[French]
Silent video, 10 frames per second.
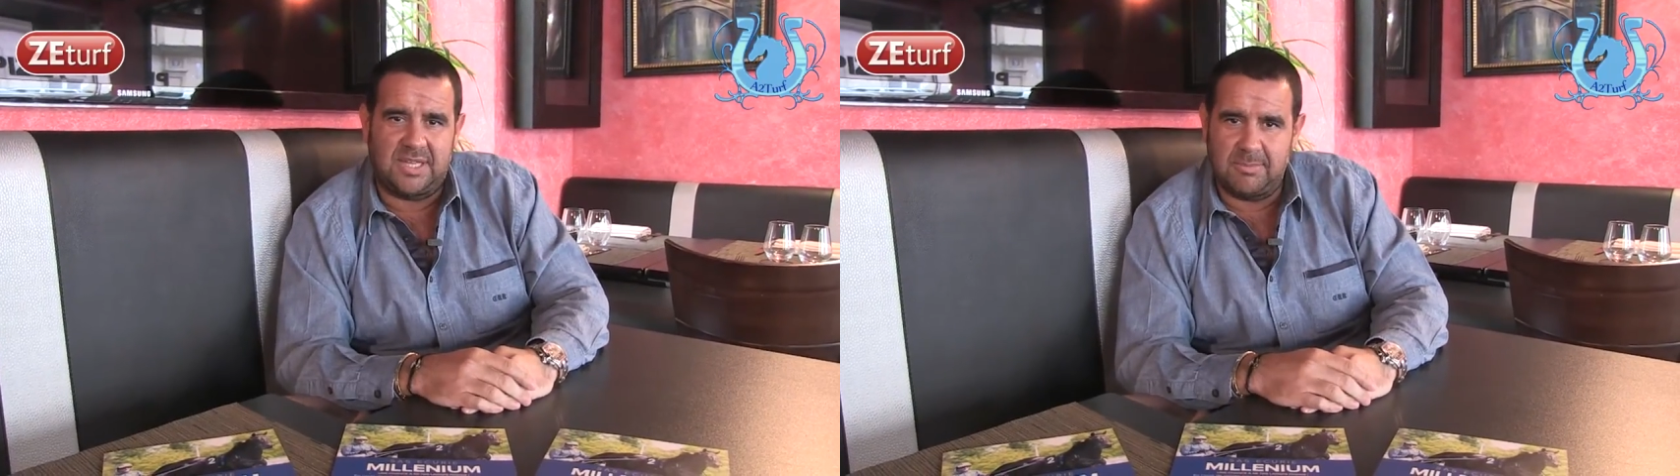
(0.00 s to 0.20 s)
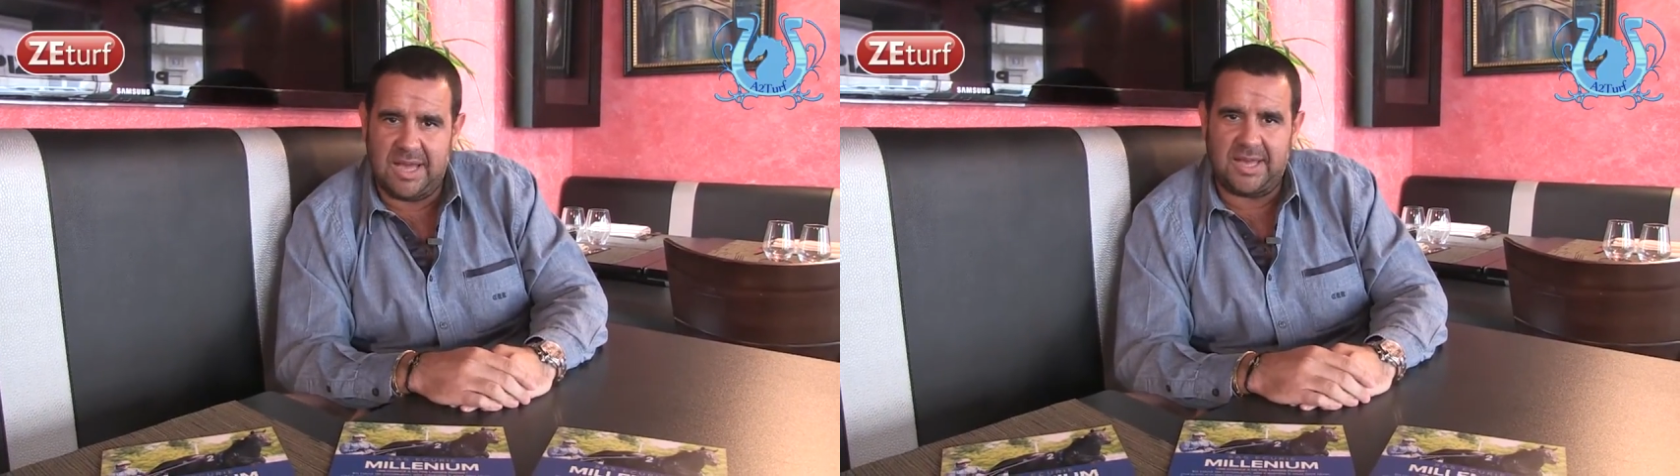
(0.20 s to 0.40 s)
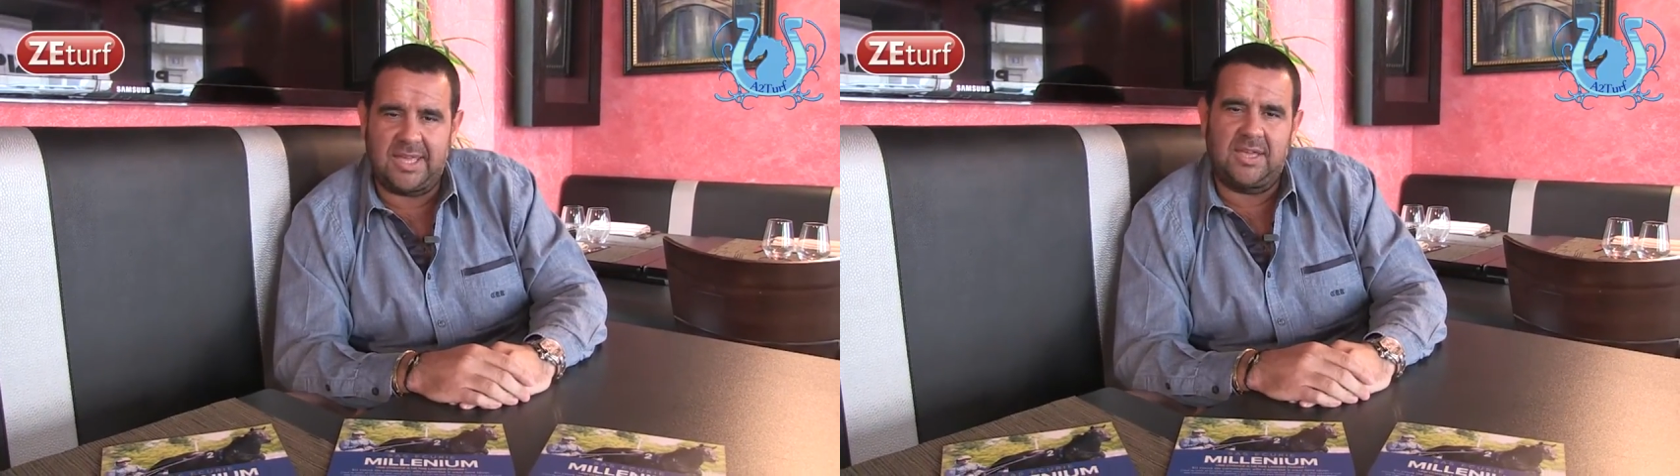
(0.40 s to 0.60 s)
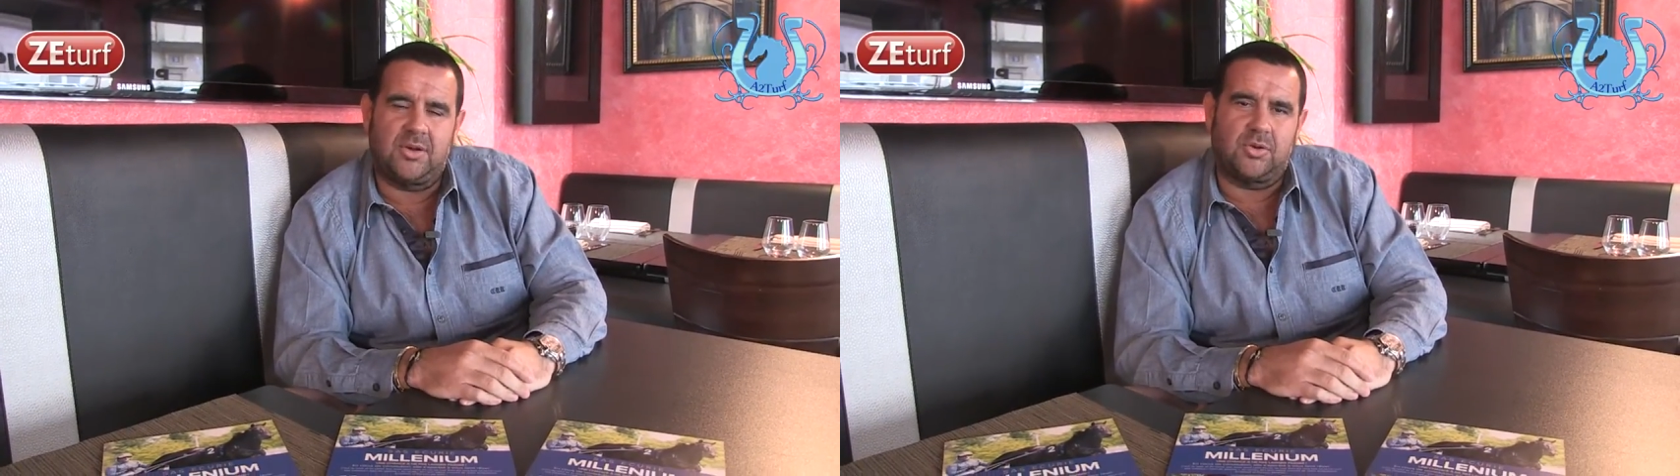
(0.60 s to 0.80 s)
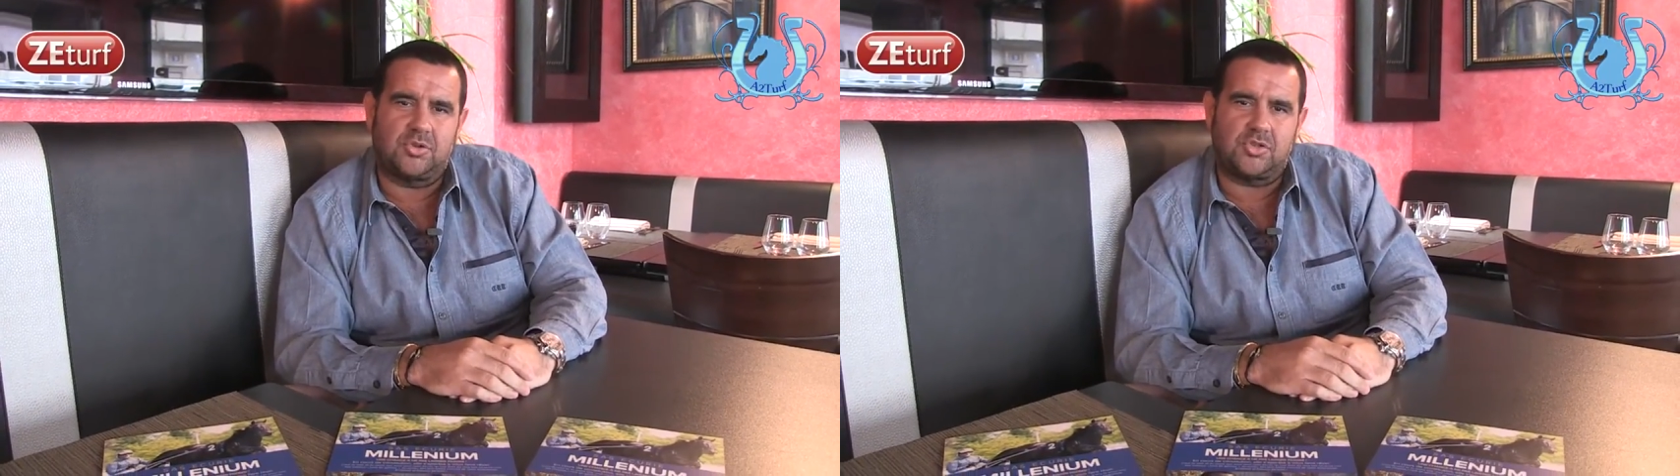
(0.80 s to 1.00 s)
démarrer
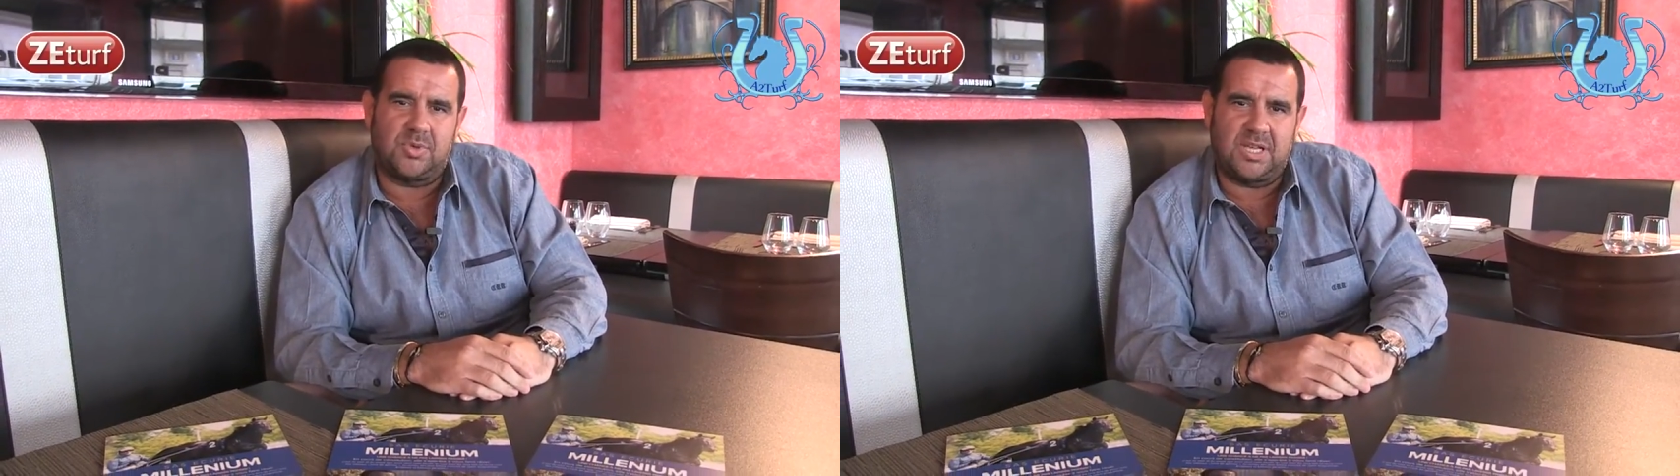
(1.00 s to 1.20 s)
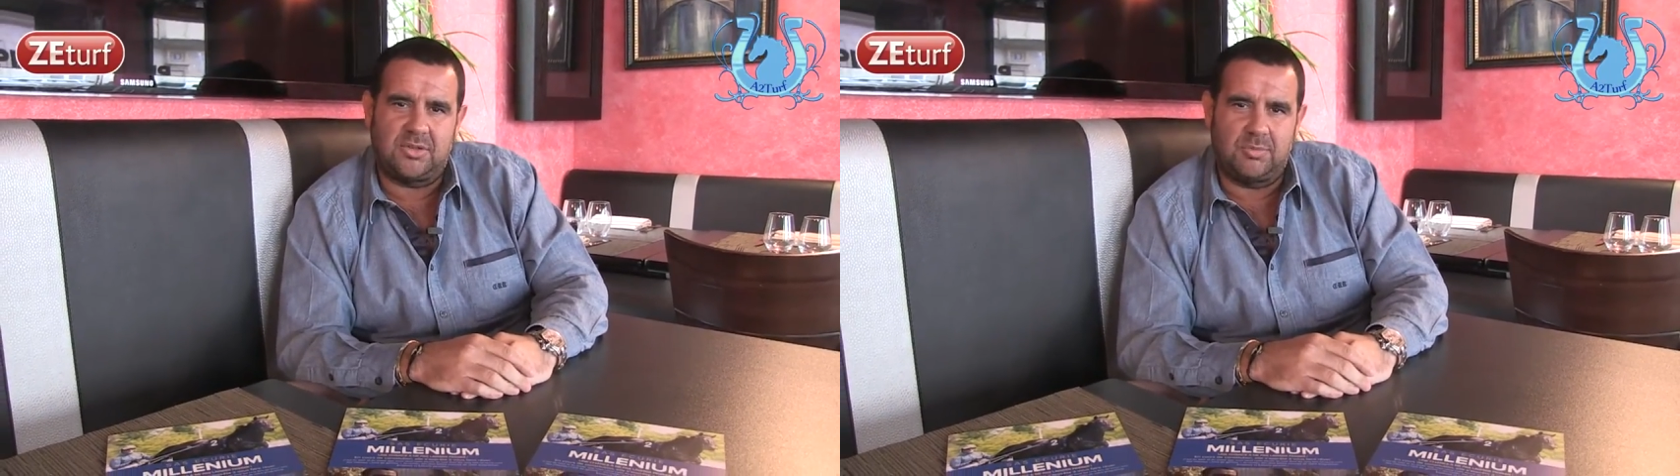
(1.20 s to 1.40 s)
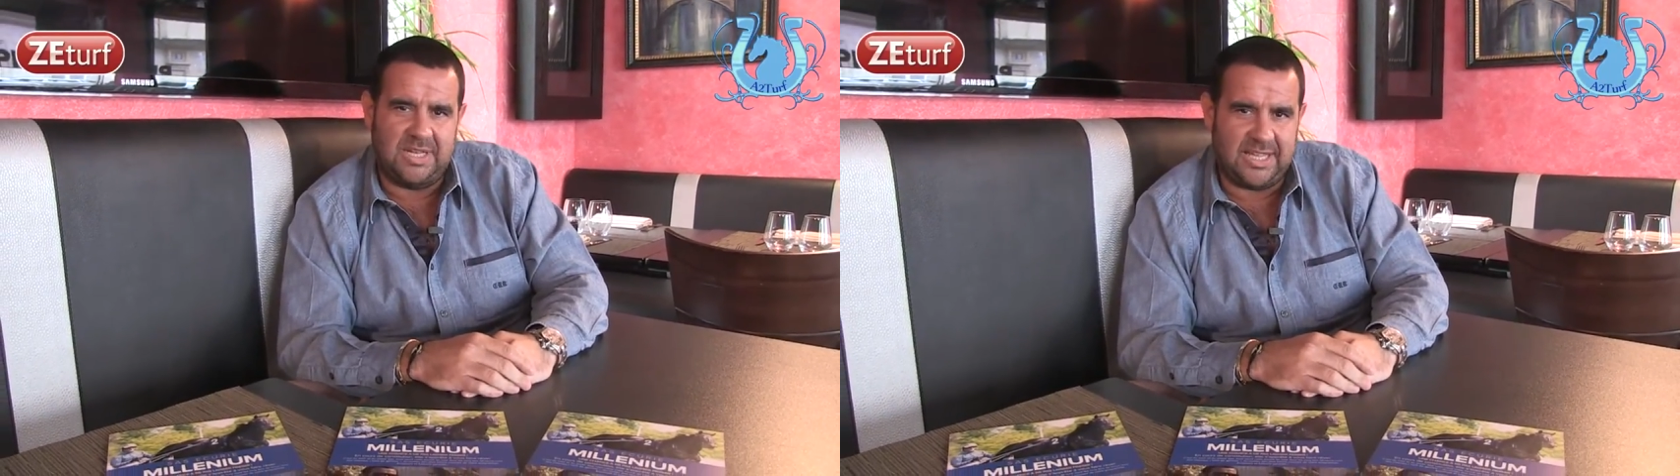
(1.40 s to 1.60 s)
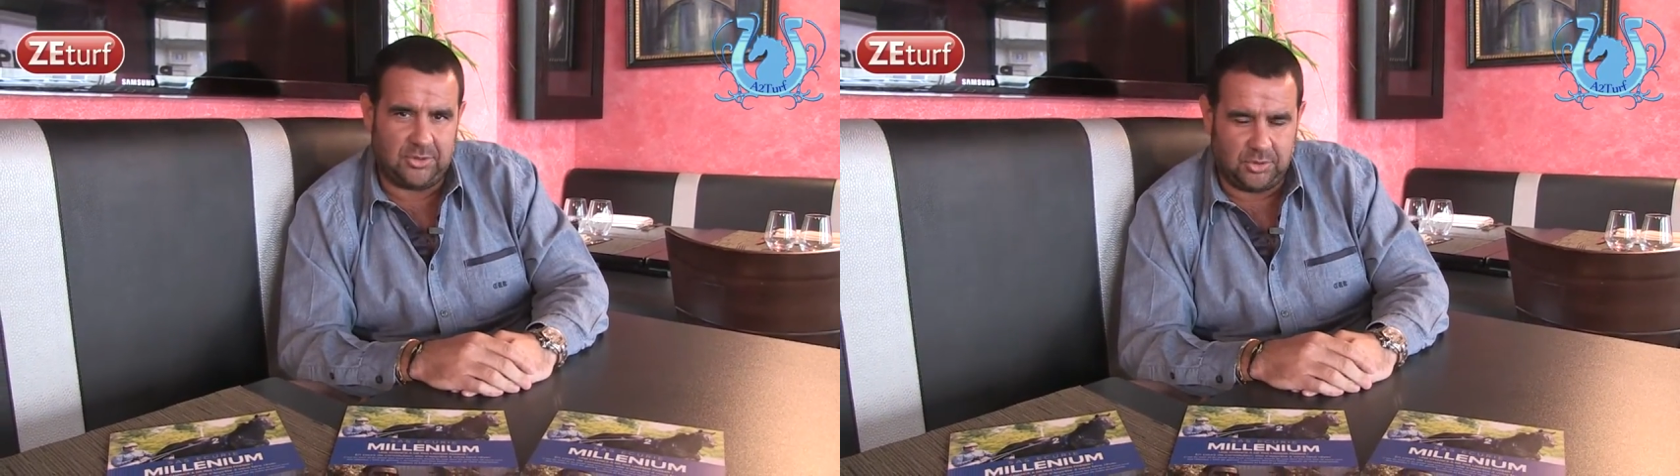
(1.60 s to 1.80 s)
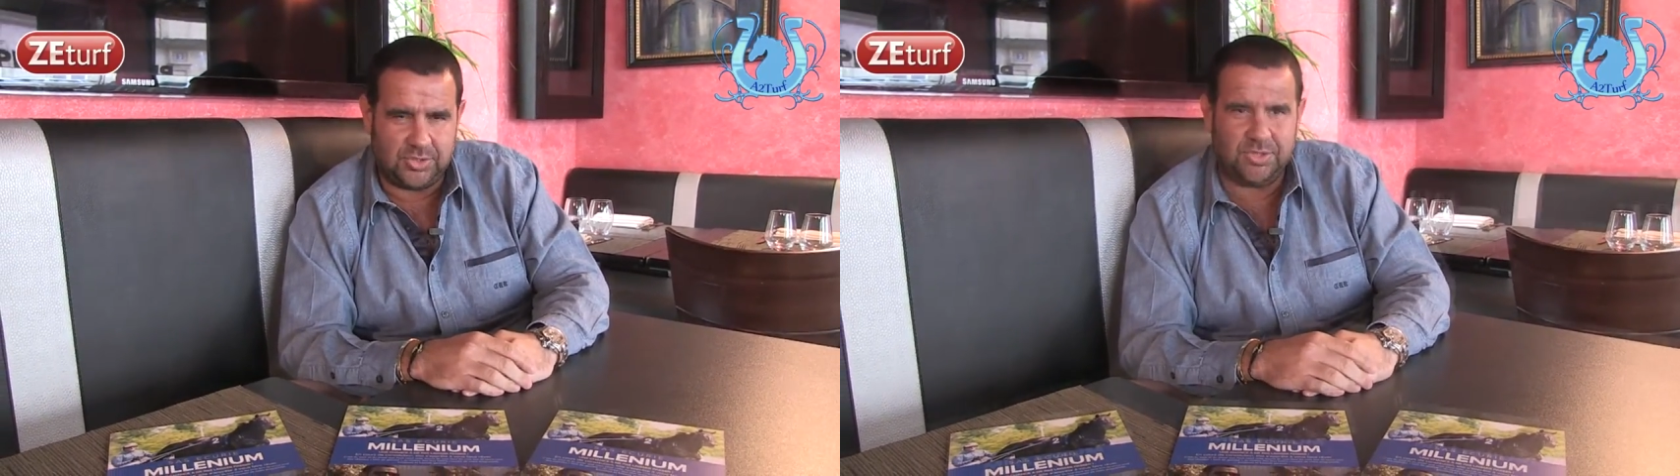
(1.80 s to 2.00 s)
en juillet
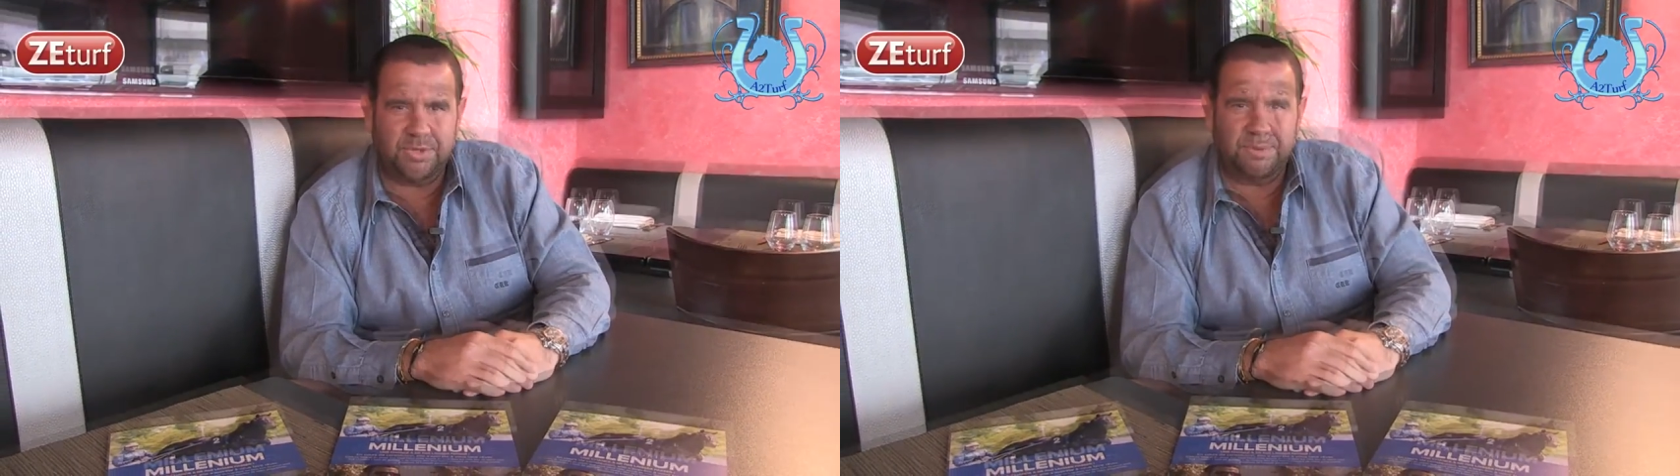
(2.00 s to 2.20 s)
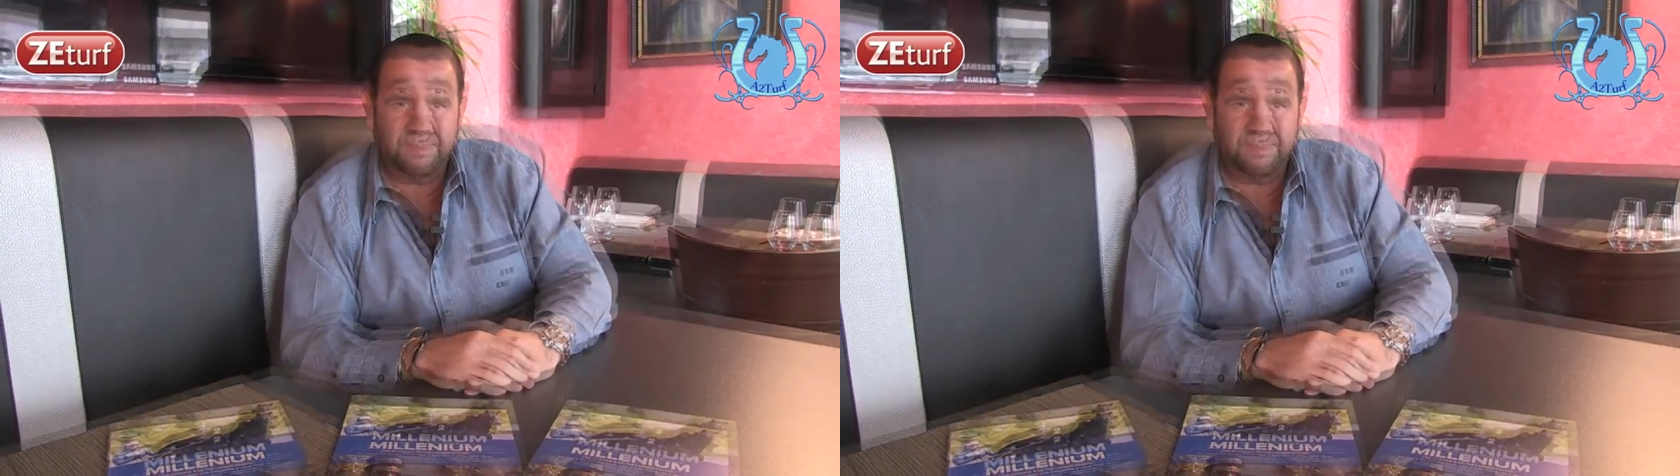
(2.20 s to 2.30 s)
2014.